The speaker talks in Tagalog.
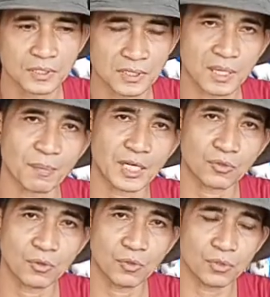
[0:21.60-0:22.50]
sa
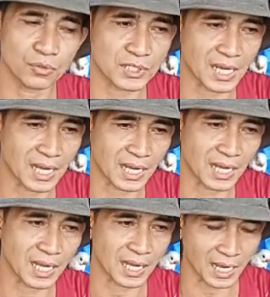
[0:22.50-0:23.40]
pagtulong nyo sa
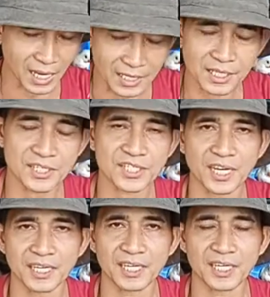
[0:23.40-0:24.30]
ating
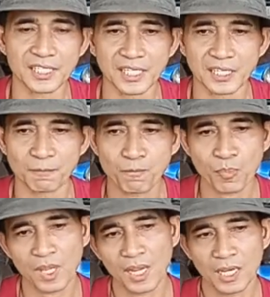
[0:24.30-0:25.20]
channel kasi
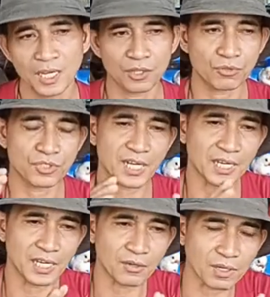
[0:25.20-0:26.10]
itong
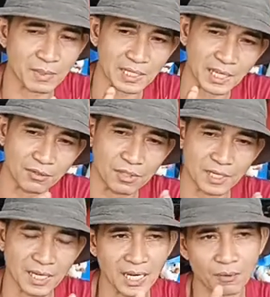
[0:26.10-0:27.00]
channel ko naman idol
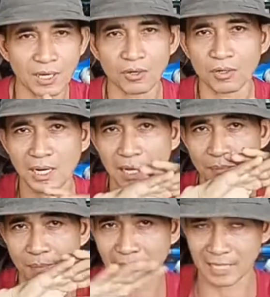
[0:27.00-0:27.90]
ginagawa ko
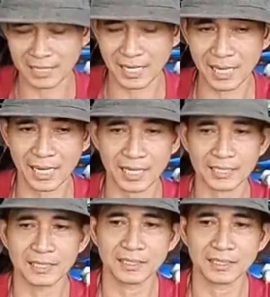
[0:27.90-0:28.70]
na para sa lahat